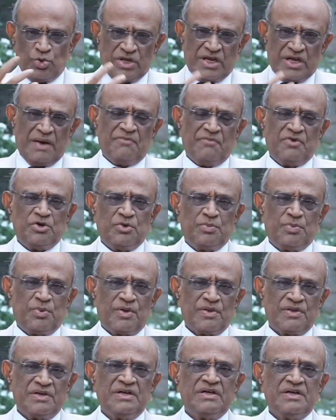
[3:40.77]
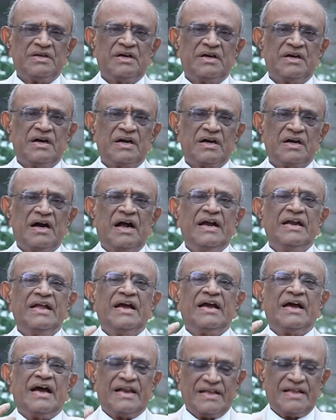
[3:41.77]
துடிக்காமல் விட்டு போகிறது
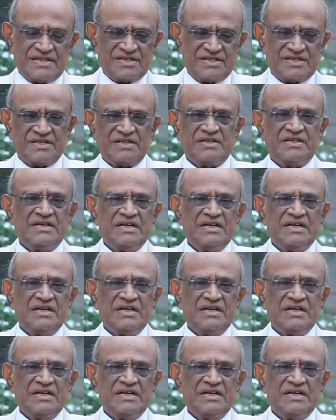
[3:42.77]
கார்டியாக் அரெஸ்ட்